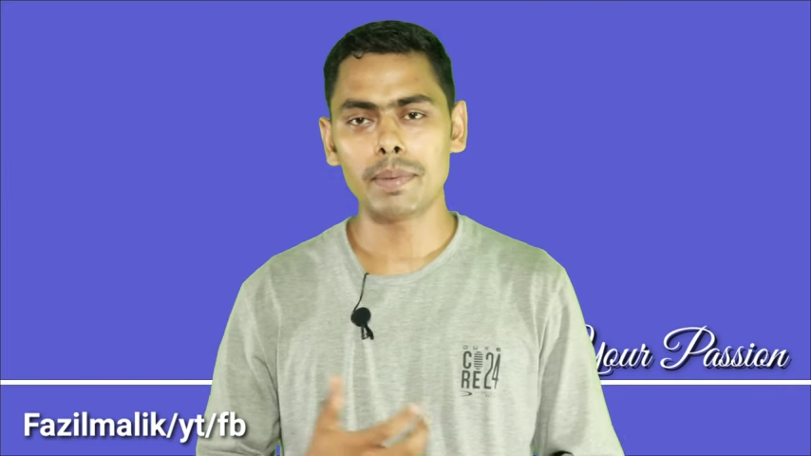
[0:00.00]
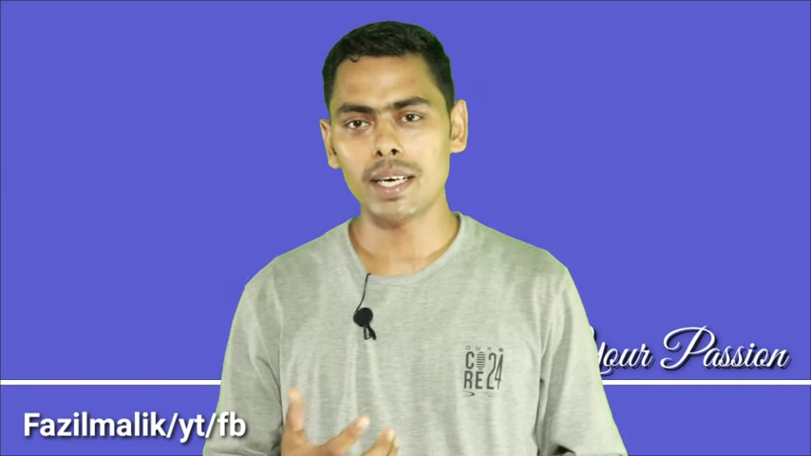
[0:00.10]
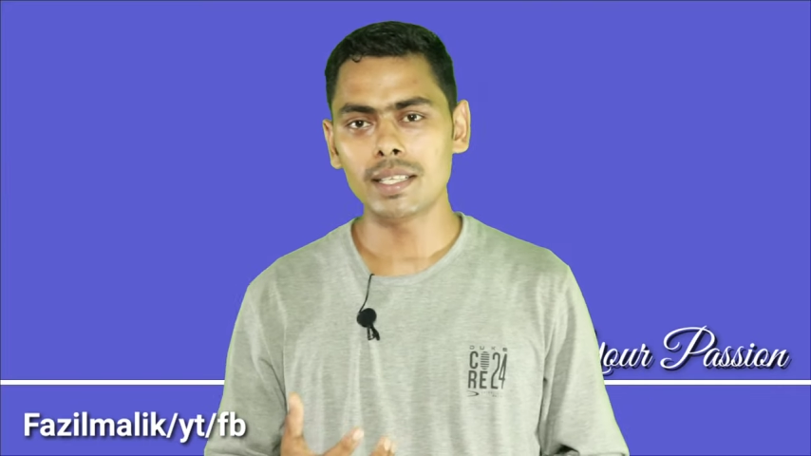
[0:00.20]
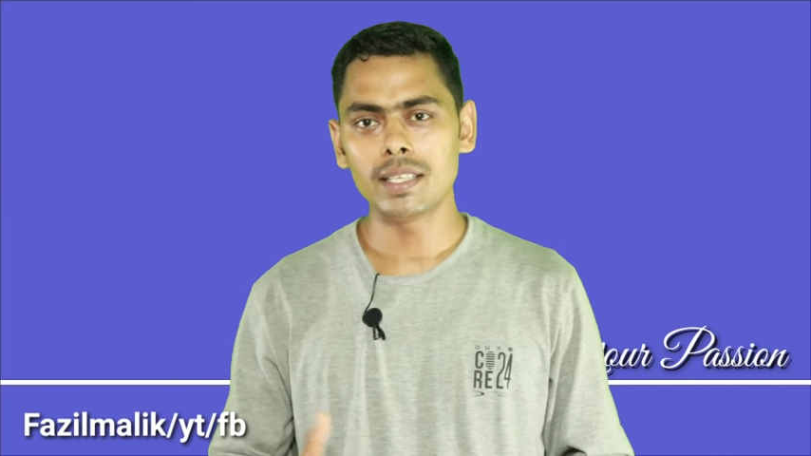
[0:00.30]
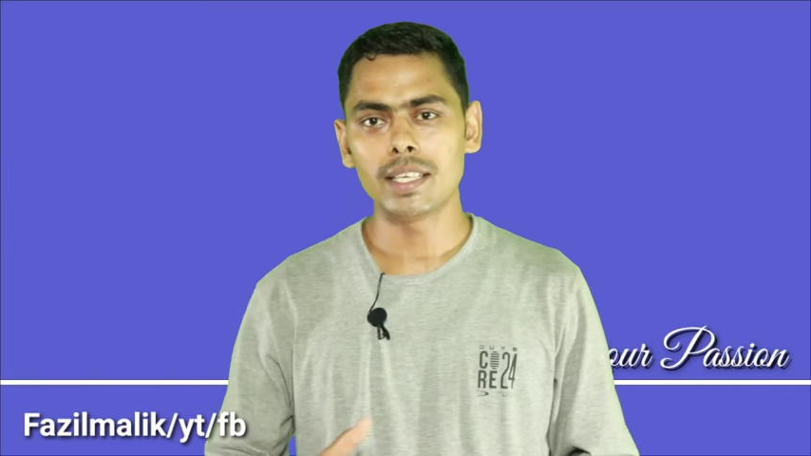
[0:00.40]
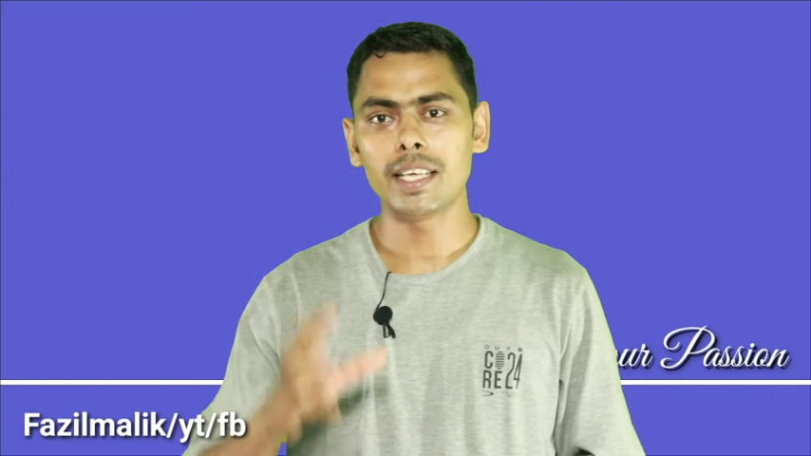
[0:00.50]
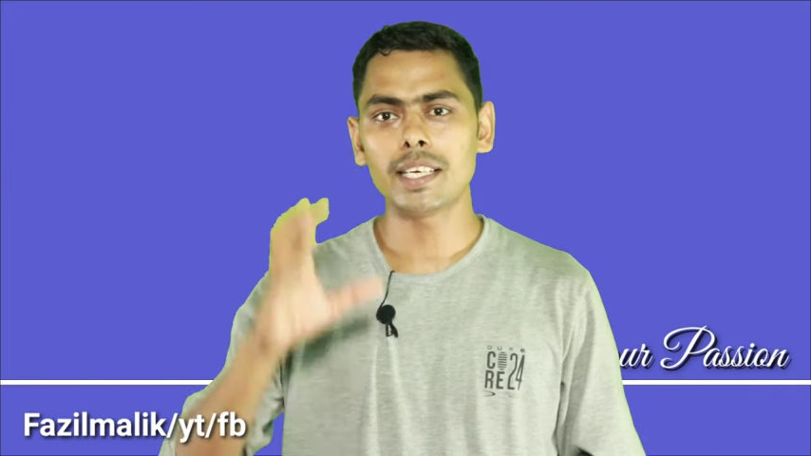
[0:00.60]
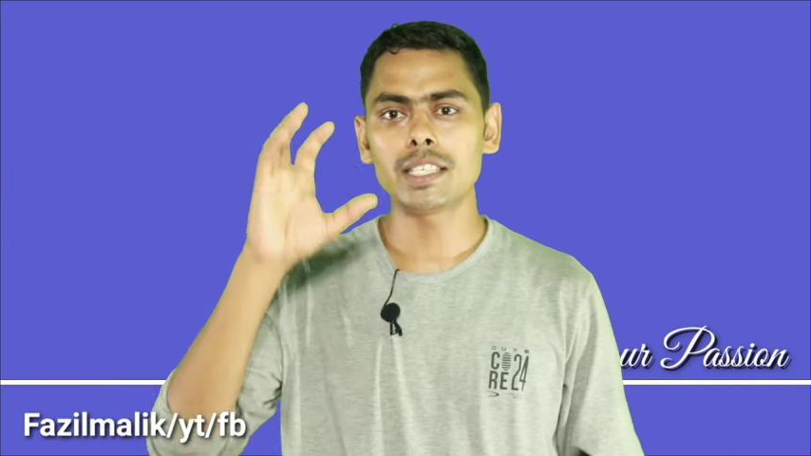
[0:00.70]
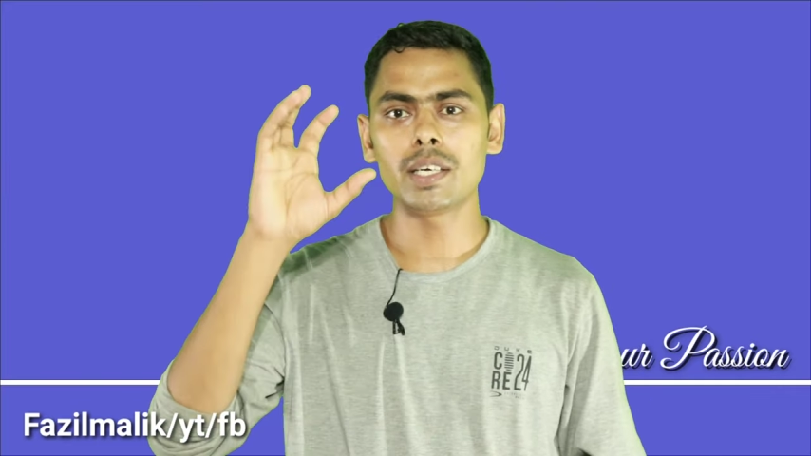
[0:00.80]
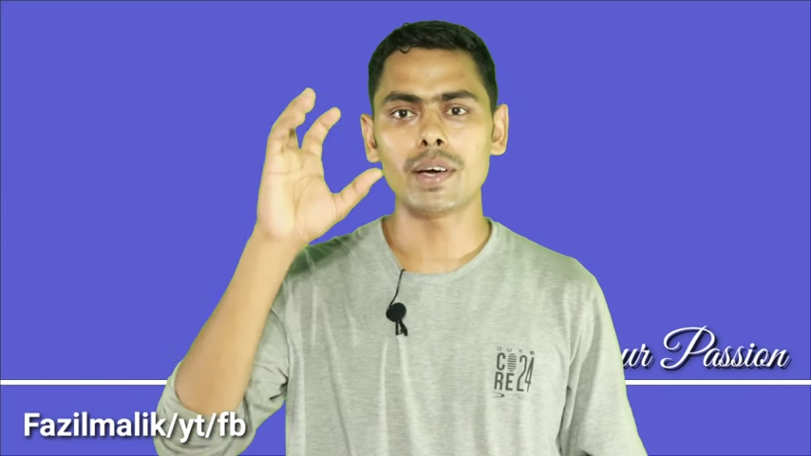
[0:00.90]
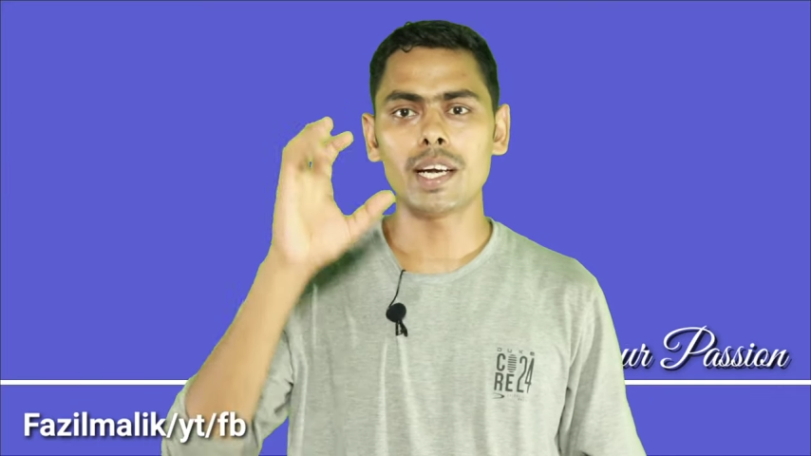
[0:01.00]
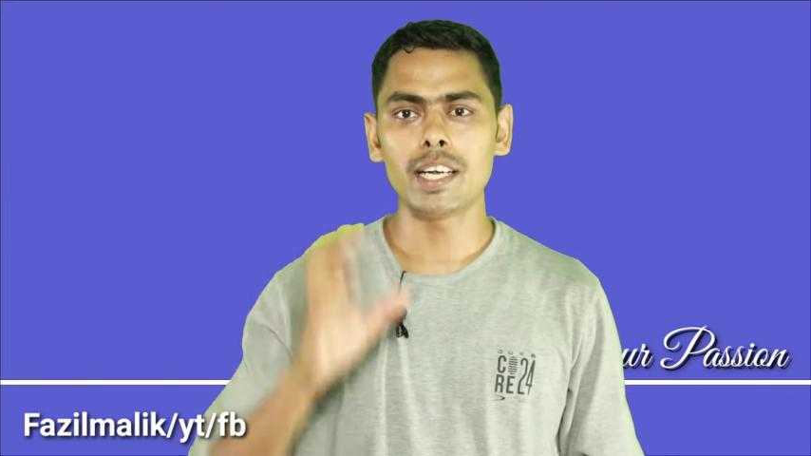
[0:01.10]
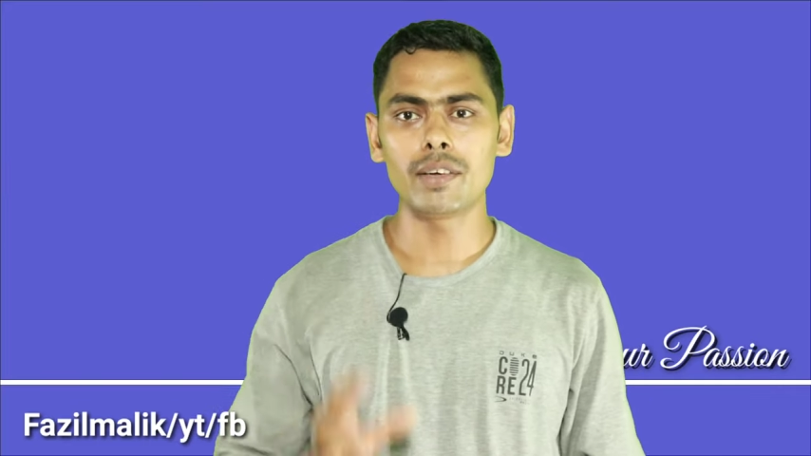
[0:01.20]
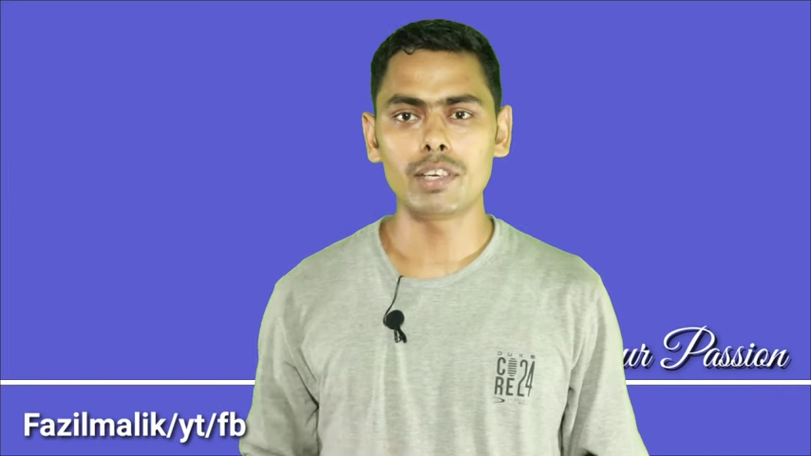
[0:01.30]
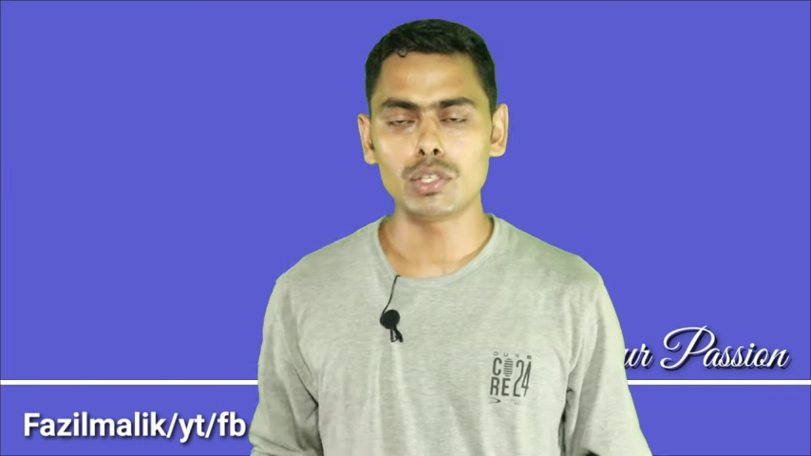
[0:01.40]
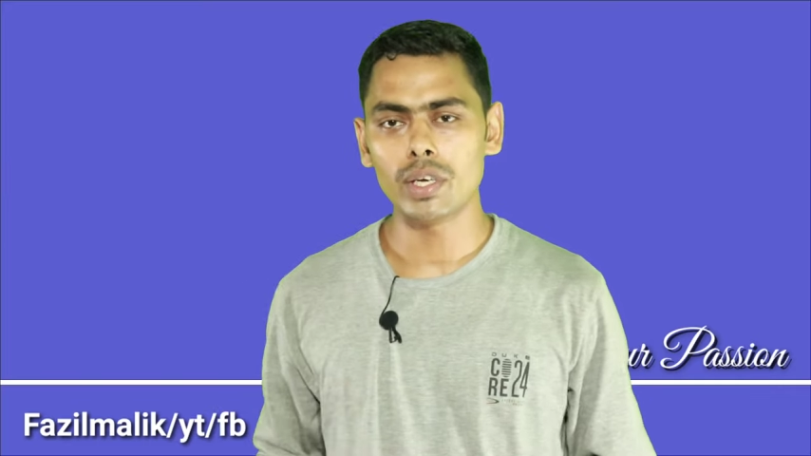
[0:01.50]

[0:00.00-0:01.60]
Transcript: बाद एक ये वाला लेवल